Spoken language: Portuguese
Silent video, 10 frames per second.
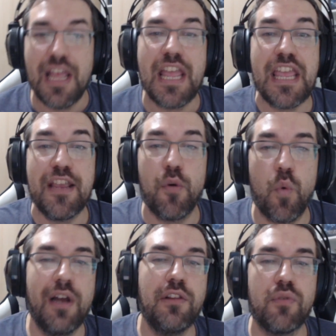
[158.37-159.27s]

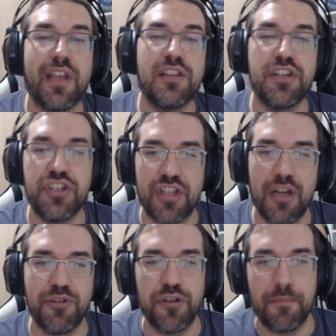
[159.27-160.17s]
Enquanto ainda
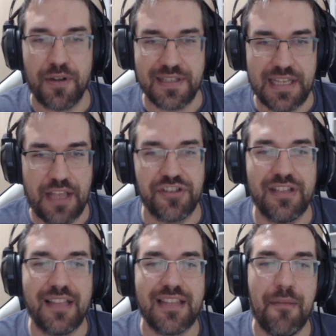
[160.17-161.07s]
estamos no processo
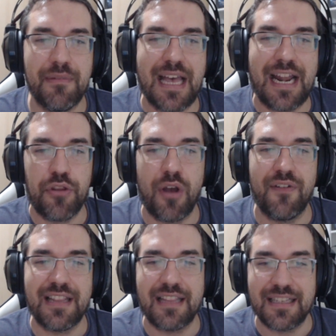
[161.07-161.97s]
de determinar a
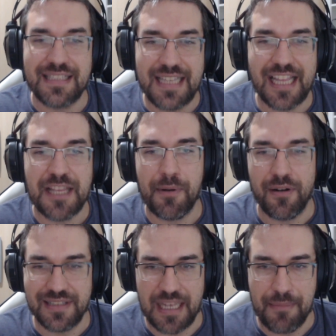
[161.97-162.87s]
nova data certa para o
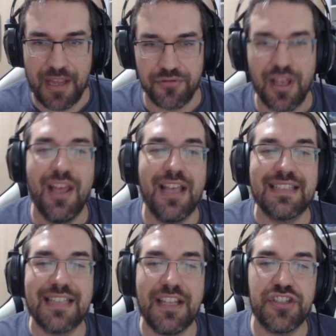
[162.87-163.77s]
lançamento,
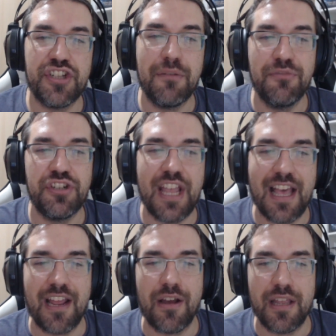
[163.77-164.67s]
sentimos que
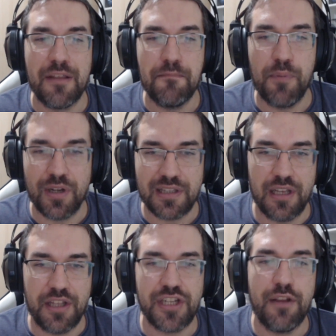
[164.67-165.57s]
era
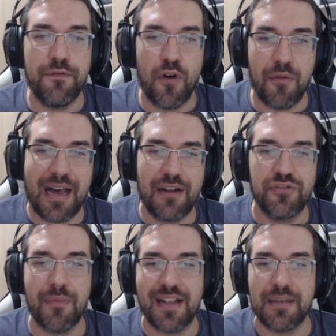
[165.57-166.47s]
importante informá-lo
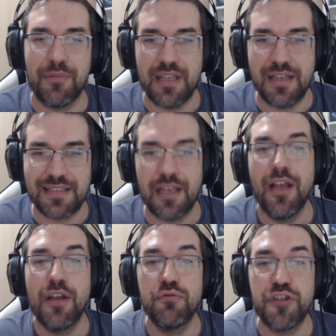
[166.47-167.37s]
sobre essa mudança
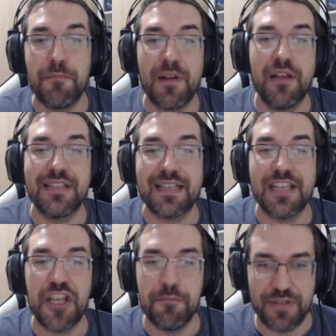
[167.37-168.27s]
nos planos
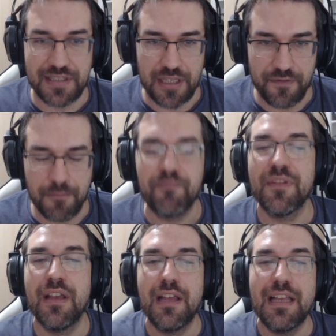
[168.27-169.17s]
assim que possível.
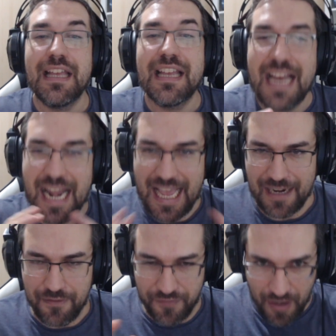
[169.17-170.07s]

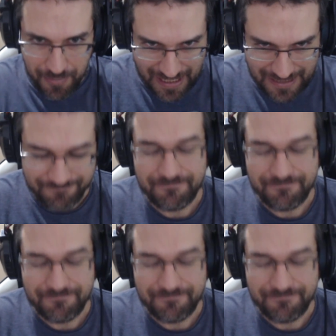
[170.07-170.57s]
Galera, vamos lá!